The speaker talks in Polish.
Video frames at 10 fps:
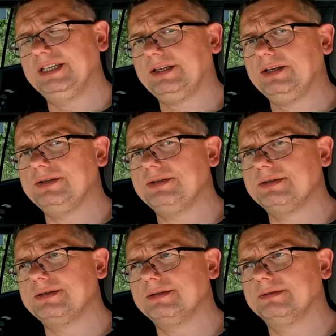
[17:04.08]

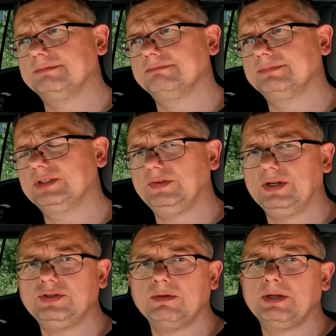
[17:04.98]
Jakieś
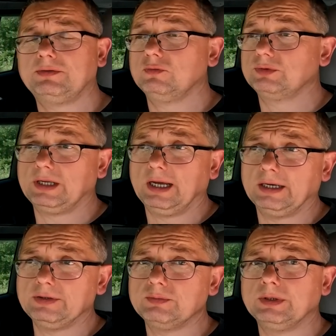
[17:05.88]
200 metrów
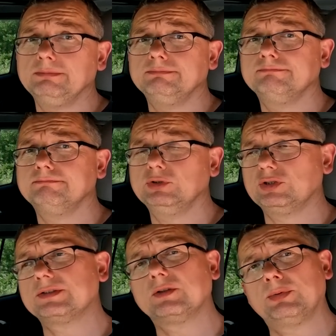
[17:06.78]
przejechaliśmy,
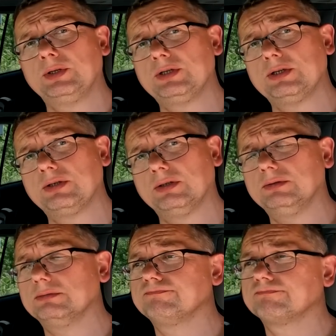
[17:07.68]
może
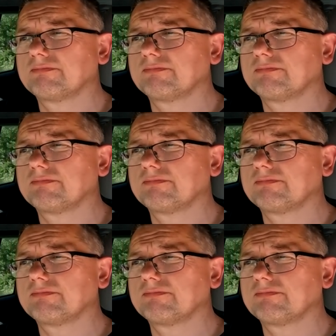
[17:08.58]
150.